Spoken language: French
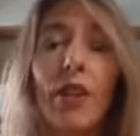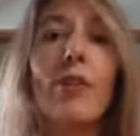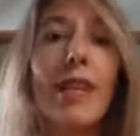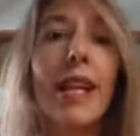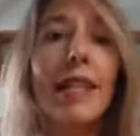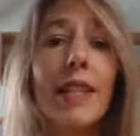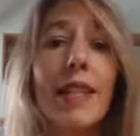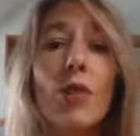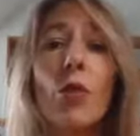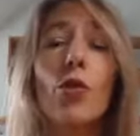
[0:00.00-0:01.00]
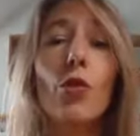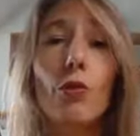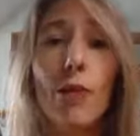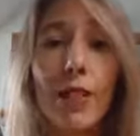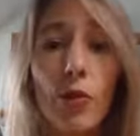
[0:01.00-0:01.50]
Donc ça, c'était ce que je
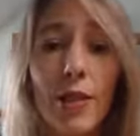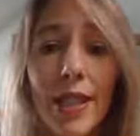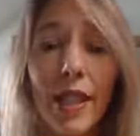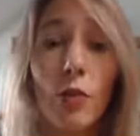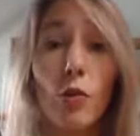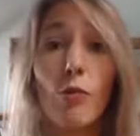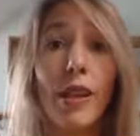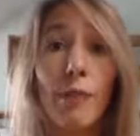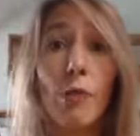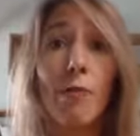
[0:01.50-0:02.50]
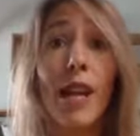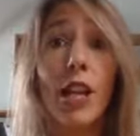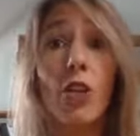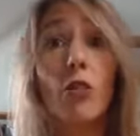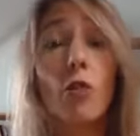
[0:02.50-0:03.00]
voulais te dire. Donc tu manipules pas
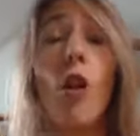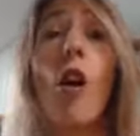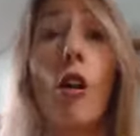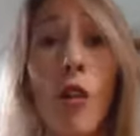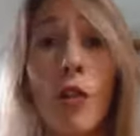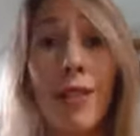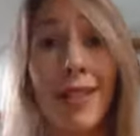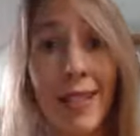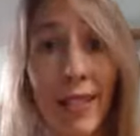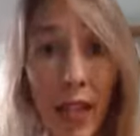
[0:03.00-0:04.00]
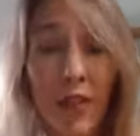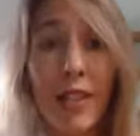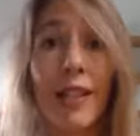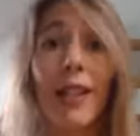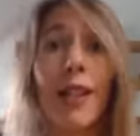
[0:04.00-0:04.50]
les gens, tu leur rends
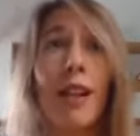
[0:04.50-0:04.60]
service.